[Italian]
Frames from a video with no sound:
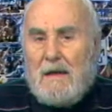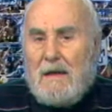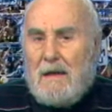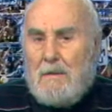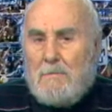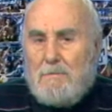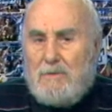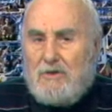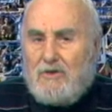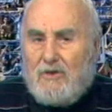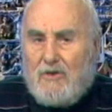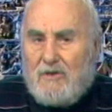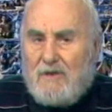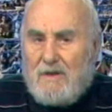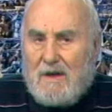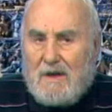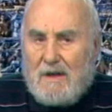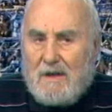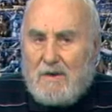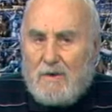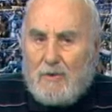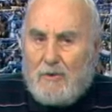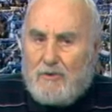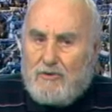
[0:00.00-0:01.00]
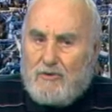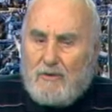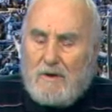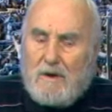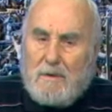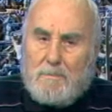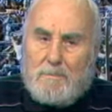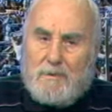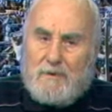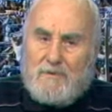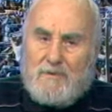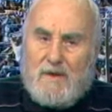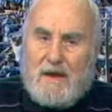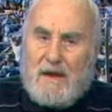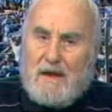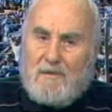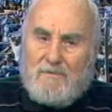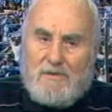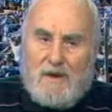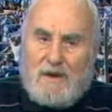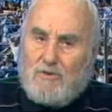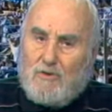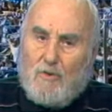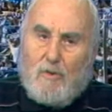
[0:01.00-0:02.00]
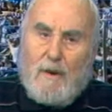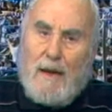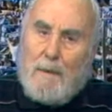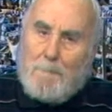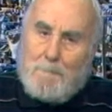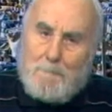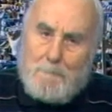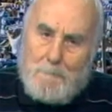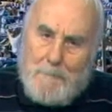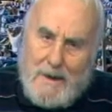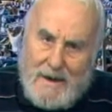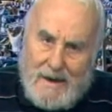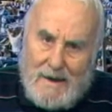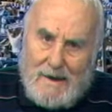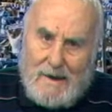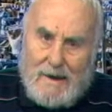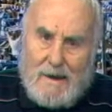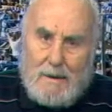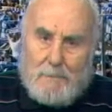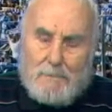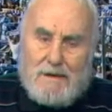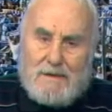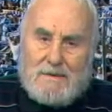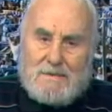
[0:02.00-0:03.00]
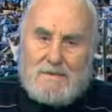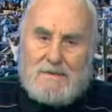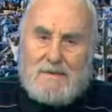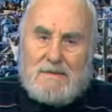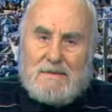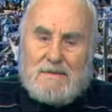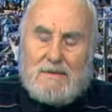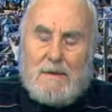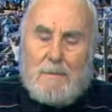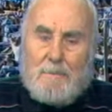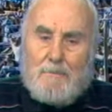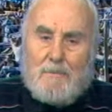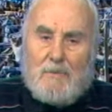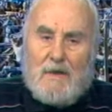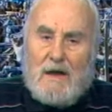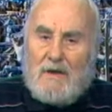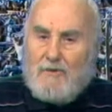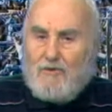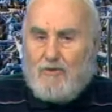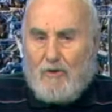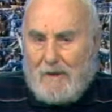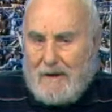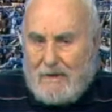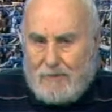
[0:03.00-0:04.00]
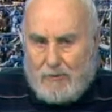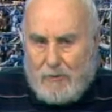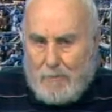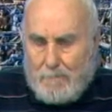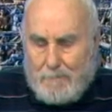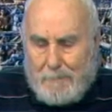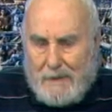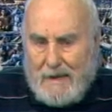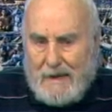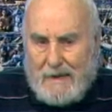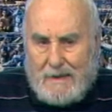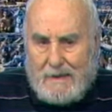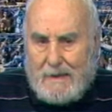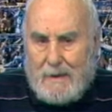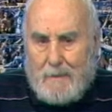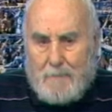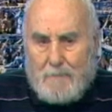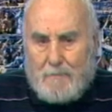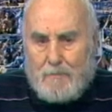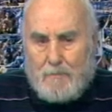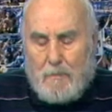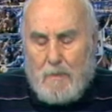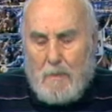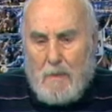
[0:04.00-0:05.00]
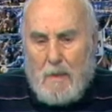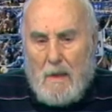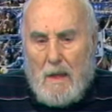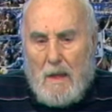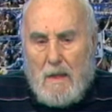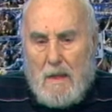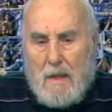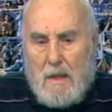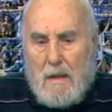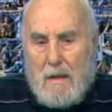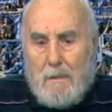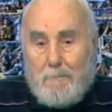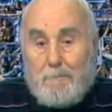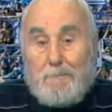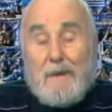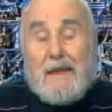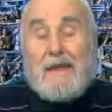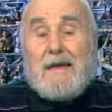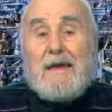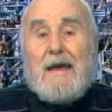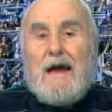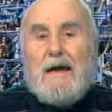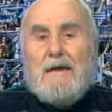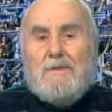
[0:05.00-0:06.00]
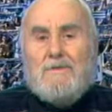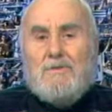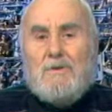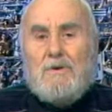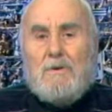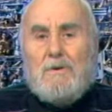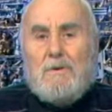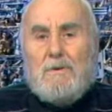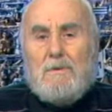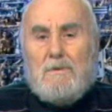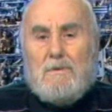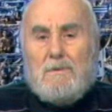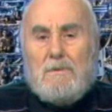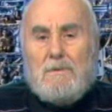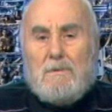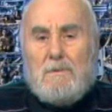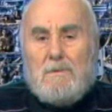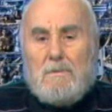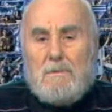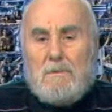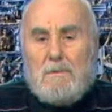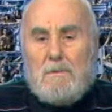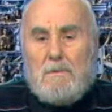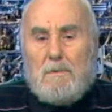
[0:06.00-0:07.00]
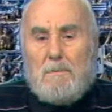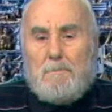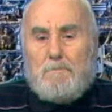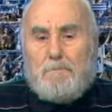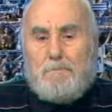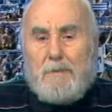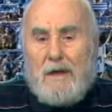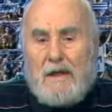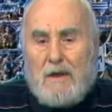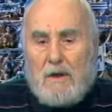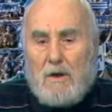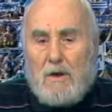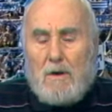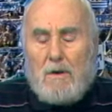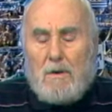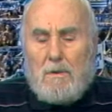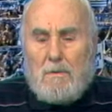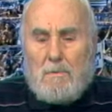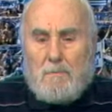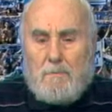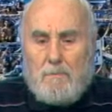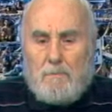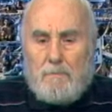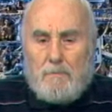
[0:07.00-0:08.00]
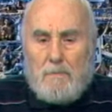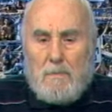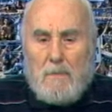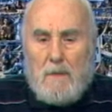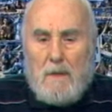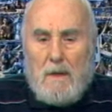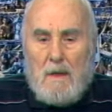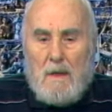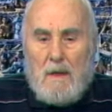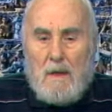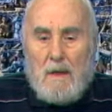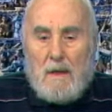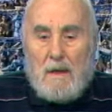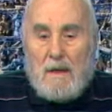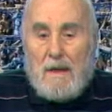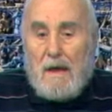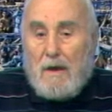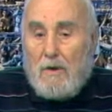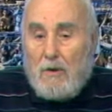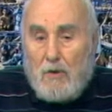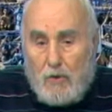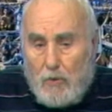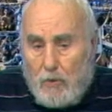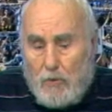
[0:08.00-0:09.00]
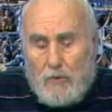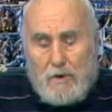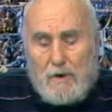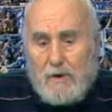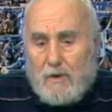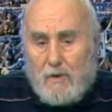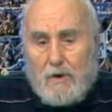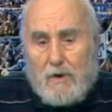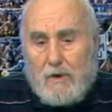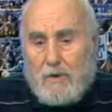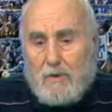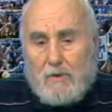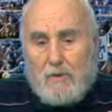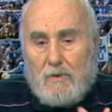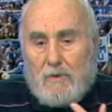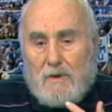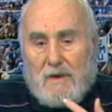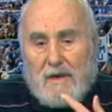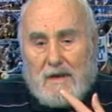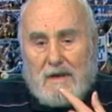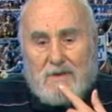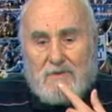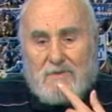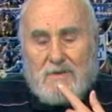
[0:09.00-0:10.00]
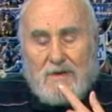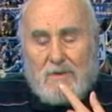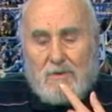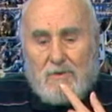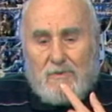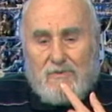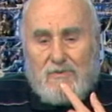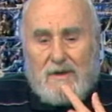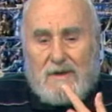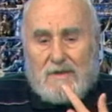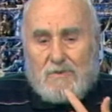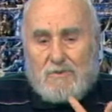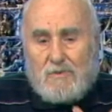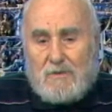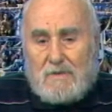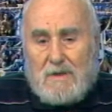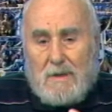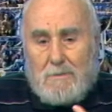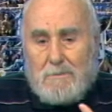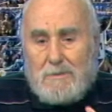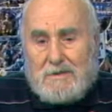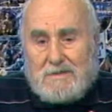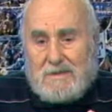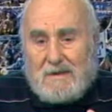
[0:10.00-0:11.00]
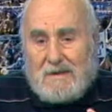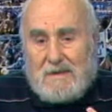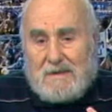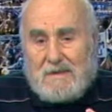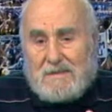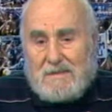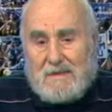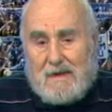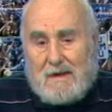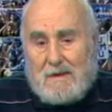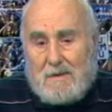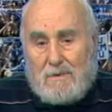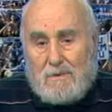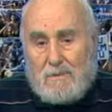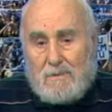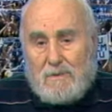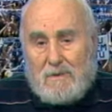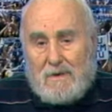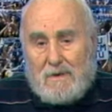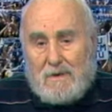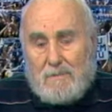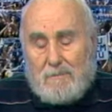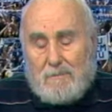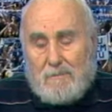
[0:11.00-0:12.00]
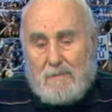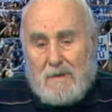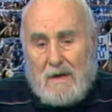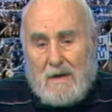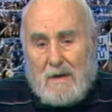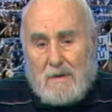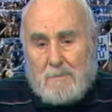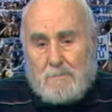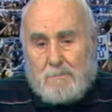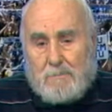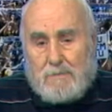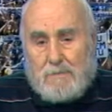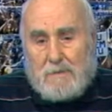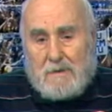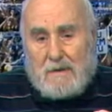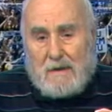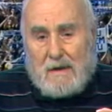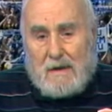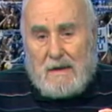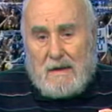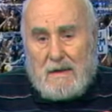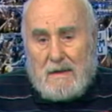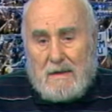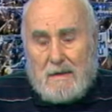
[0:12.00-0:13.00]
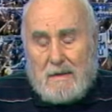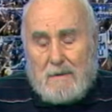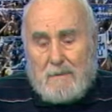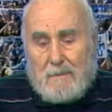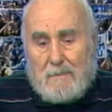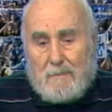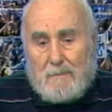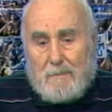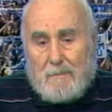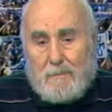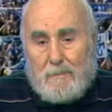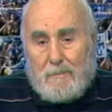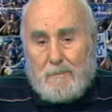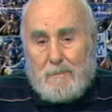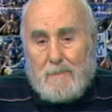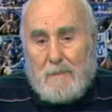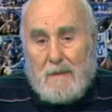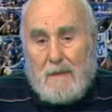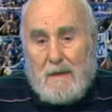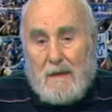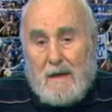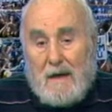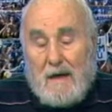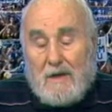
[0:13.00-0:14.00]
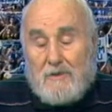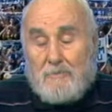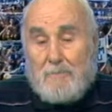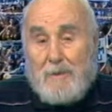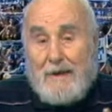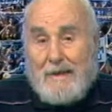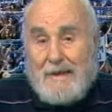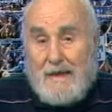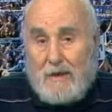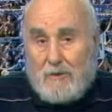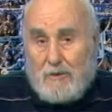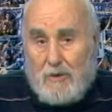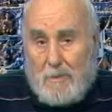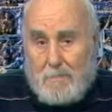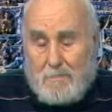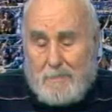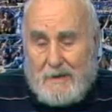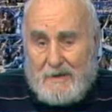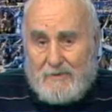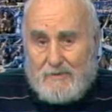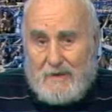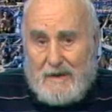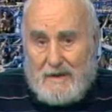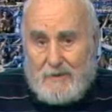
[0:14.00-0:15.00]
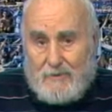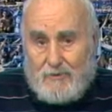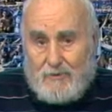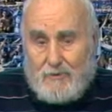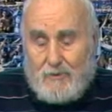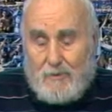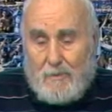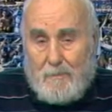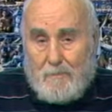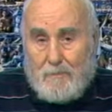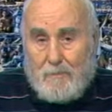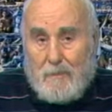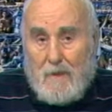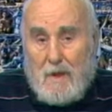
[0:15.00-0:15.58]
bisogna riconoscere che il Pescara ha fatto una bella partita, ha giocato bene. Peccato però che l'unico errore che è stato fatto da Mitrita, lui ha, ehm, ha sbagliato il passaggio,